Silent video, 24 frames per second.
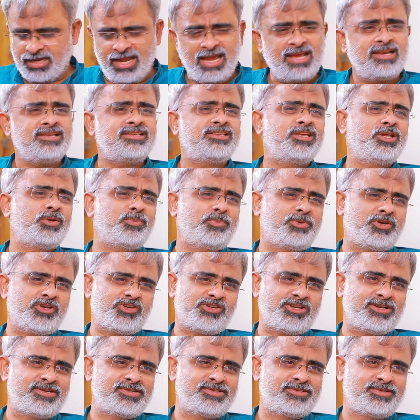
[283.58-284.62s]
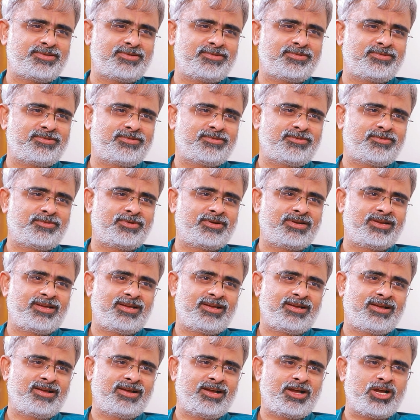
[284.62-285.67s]
క్యాన్సర్ పేషెంట్స్ ఉన్న
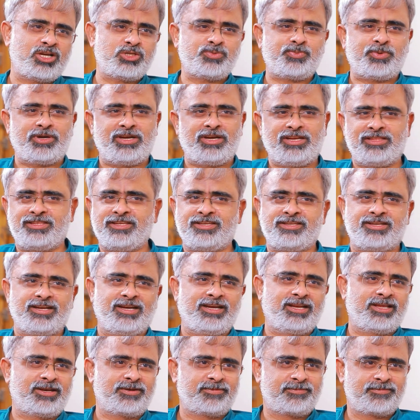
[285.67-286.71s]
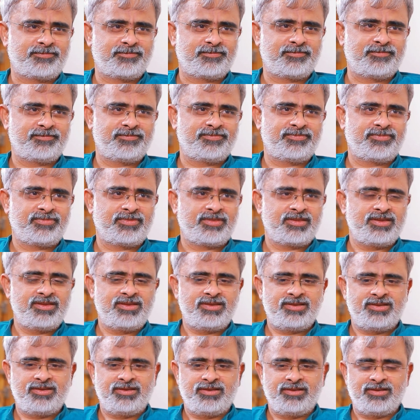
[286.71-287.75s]
హాస్పిటల్కి తీసుకెళ్లారు
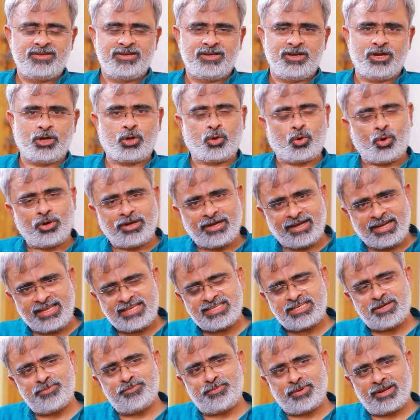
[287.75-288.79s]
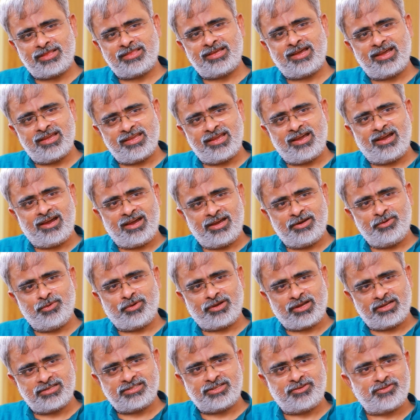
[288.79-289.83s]
రోటరీ సంప్రదాయ అని
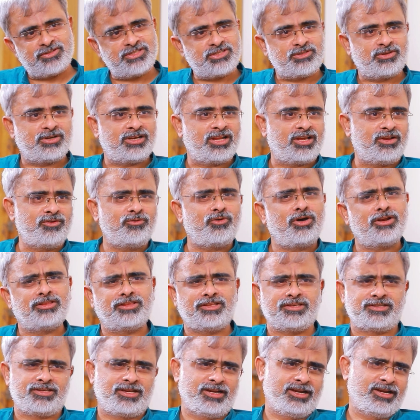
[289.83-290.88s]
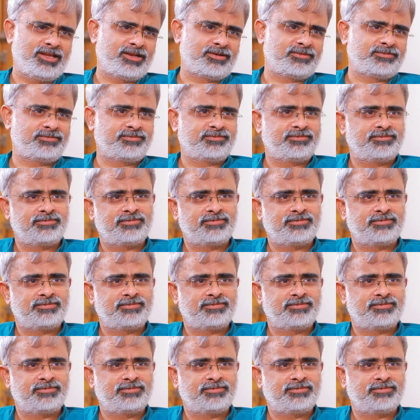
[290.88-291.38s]
ఒక సంస్థ ఉన్నారు వారు తీసుకెళ్లారు